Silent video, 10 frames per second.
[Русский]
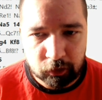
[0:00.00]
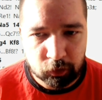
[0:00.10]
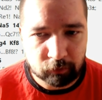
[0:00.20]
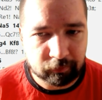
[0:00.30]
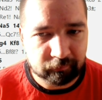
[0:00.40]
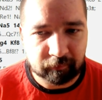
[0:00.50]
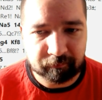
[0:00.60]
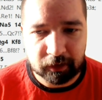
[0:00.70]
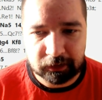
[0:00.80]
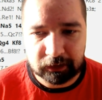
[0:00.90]
но во время
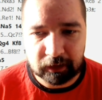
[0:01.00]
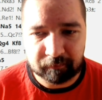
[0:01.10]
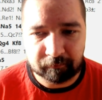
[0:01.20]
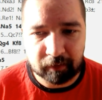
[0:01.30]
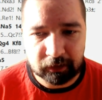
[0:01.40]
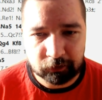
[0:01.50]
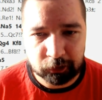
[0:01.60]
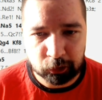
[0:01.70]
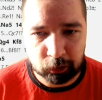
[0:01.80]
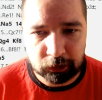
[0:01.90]
партии я
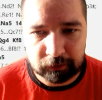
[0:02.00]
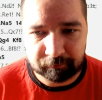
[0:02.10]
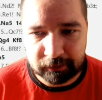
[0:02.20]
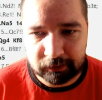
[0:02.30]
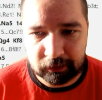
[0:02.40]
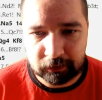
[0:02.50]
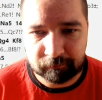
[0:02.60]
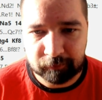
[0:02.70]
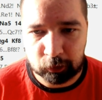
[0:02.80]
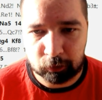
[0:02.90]
побоялся, что если поставить
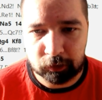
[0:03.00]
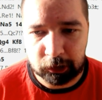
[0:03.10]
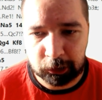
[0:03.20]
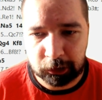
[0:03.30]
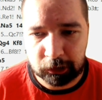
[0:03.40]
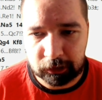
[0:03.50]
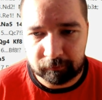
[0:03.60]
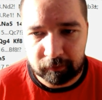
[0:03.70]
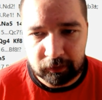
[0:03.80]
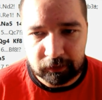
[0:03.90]
пешку на h4
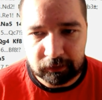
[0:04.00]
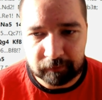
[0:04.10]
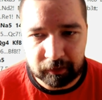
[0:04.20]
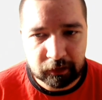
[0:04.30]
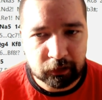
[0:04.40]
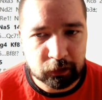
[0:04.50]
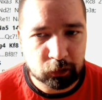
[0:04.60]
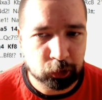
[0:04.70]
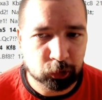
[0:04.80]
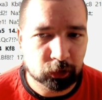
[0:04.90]
немедленно,
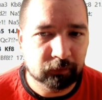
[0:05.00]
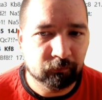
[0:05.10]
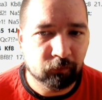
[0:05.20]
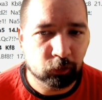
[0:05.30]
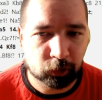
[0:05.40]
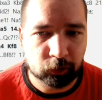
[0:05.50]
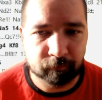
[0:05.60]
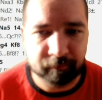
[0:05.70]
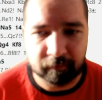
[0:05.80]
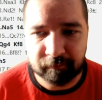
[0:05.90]
то черные могут ее
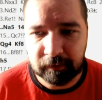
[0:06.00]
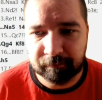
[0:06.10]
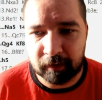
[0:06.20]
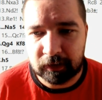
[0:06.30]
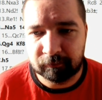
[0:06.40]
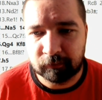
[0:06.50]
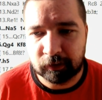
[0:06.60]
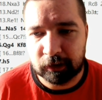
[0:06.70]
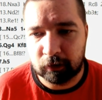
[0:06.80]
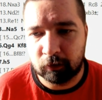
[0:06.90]
побить, поэтому
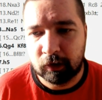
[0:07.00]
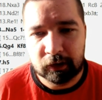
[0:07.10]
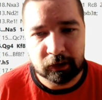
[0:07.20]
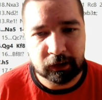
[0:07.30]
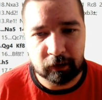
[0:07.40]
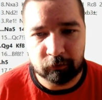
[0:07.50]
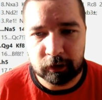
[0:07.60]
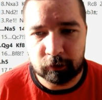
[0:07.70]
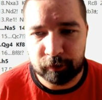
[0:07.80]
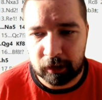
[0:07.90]
сделал
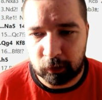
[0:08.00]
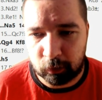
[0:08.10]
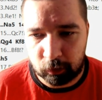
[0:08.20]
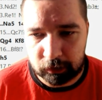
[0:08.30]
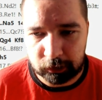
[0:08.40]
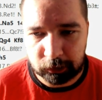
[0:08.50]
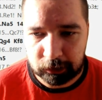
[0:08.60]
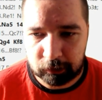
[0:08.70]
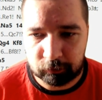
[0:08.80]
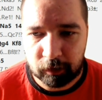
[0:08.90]
довольно вялый ход
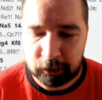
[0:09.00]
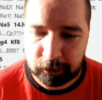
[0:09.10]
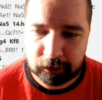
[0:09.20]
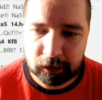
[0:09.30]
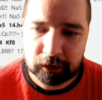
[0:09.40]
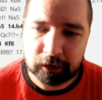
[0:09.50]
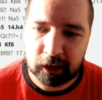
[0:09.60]
g2, g3.